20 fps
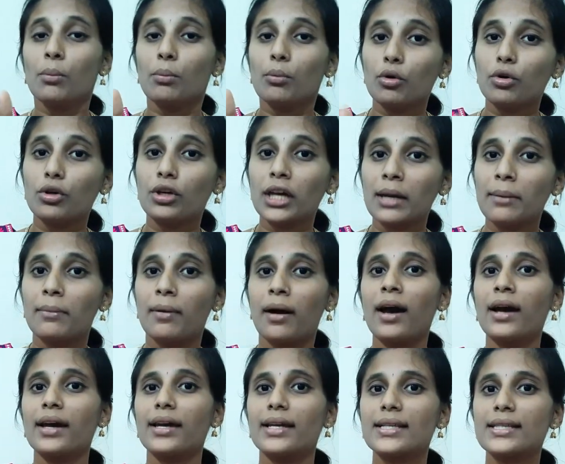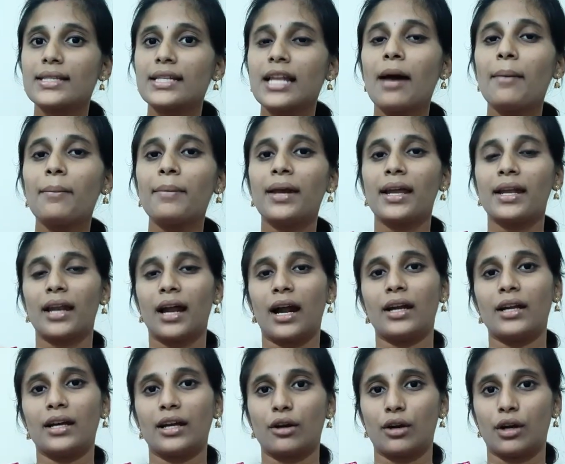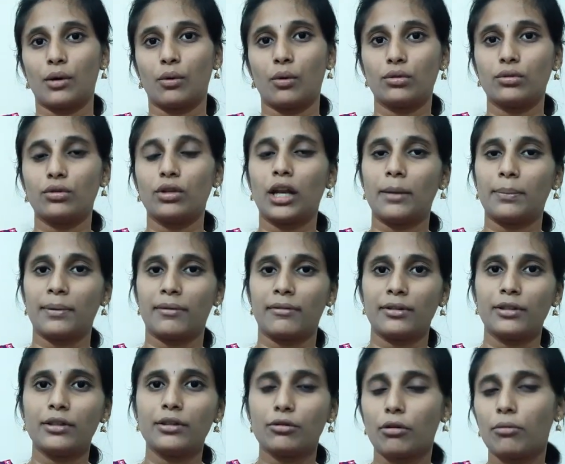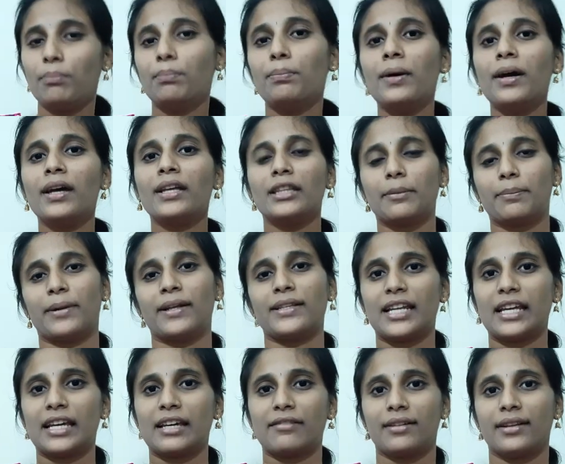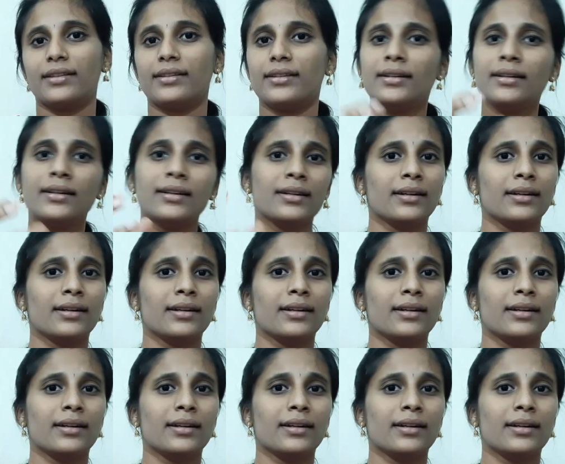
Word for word: முக்கியமாக இஸ்லாமிய நாடுகளோட ஒத்துழைப்பை வந்து ரொம்ப இந்த பிரச்சனைக்கு வந்து